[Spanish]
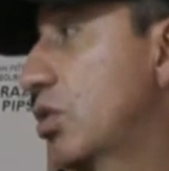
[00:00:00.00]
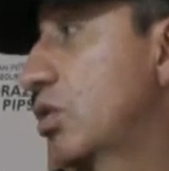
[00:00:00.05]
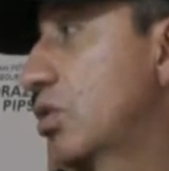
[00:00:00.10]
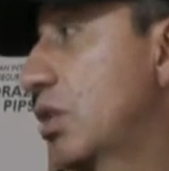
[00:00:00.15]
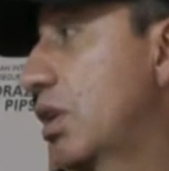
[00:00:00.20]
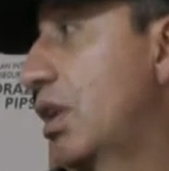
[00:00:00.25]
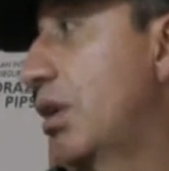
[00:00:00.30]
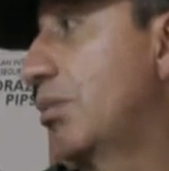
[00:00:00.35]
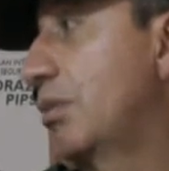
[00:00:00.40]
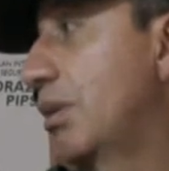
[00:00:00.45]

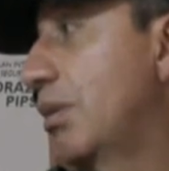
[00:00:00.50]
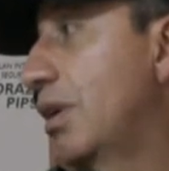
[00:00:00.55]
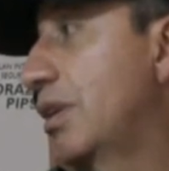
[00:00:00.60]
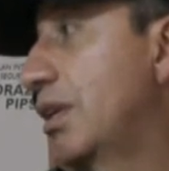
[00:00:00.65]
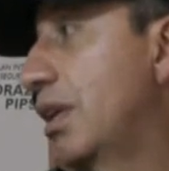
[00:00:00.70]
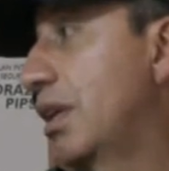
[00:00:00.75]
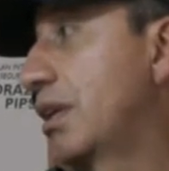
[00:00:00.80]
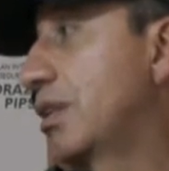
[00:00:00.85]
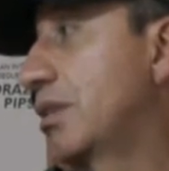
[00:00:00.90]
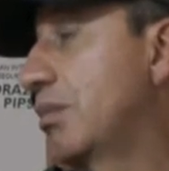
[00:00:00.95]
dueños del,
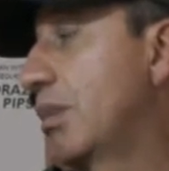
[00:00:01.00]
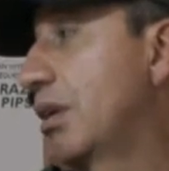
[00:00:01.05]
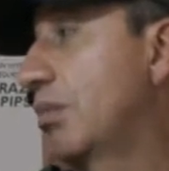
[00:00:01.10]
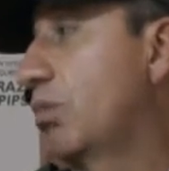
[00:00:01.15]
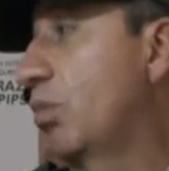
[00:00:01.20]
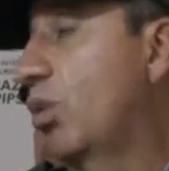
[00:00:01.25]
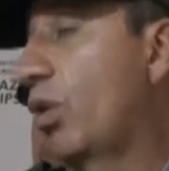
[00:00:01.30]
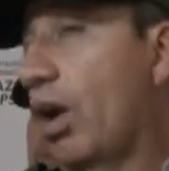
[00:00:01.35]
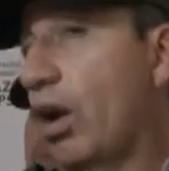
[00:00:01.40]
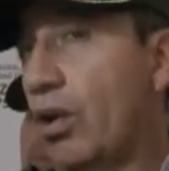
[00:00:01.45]
del animal,
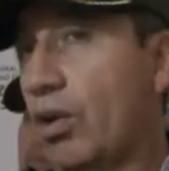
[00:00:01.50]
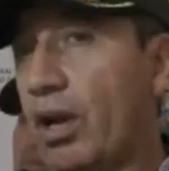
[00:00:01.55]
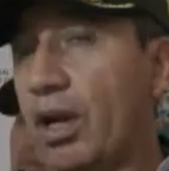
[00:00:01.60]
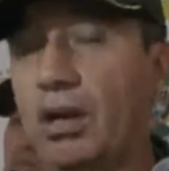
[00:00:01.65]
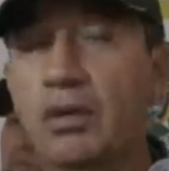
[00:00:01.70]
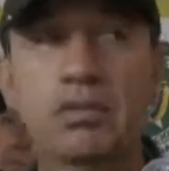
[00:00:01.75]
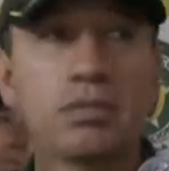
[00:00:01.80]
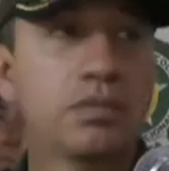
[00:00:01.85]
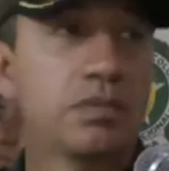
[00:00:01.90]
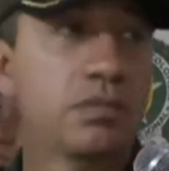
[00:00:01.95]
por ahora.